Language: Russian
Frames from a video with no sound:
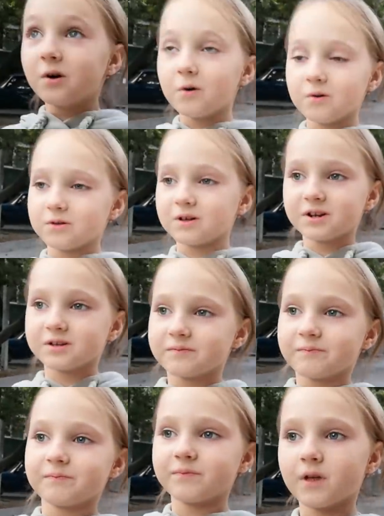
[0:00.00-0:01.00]
Он говорит,
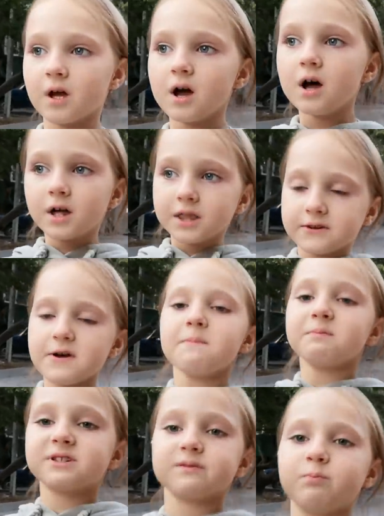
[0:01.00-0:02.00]
давай
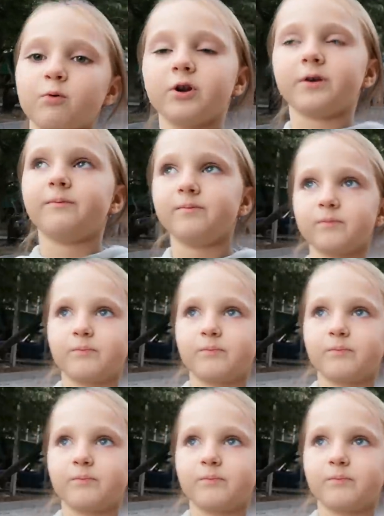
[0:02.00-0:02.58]
поспорим.